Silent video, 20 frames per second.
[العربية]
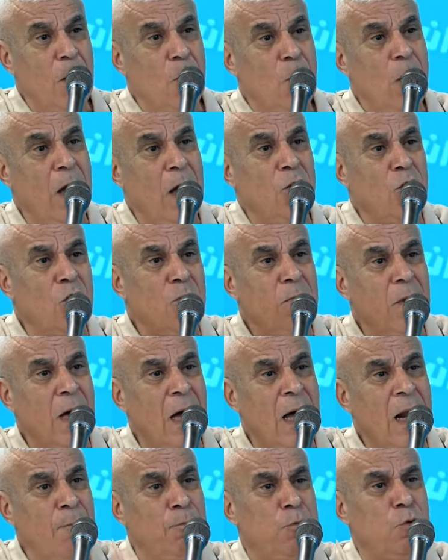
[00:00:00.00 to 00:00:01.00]
وانتم
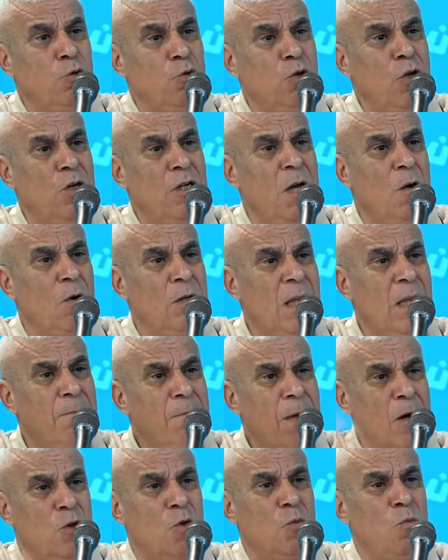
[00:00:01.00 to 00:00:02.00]
قلبتوا الدنيا
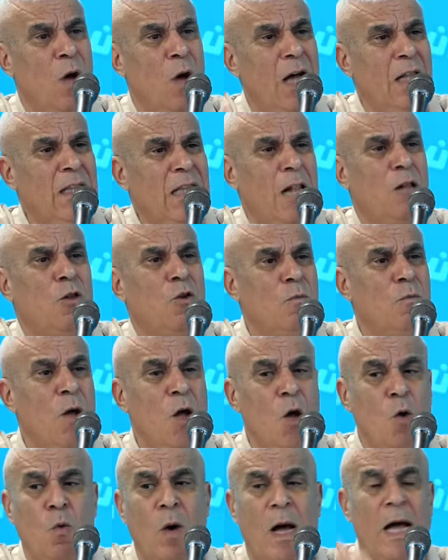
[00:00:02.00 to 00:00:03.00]
ودمرتم وقتلتم
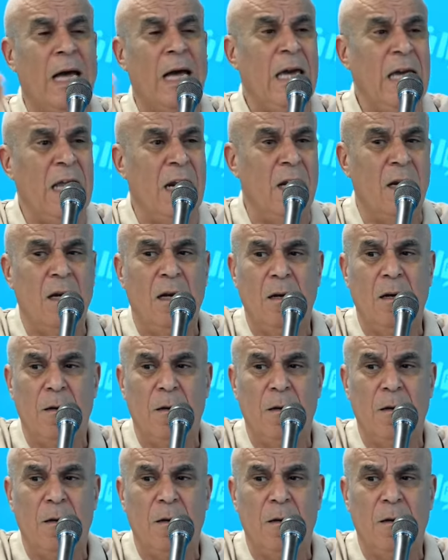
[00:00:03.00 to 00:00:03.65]
واخيرا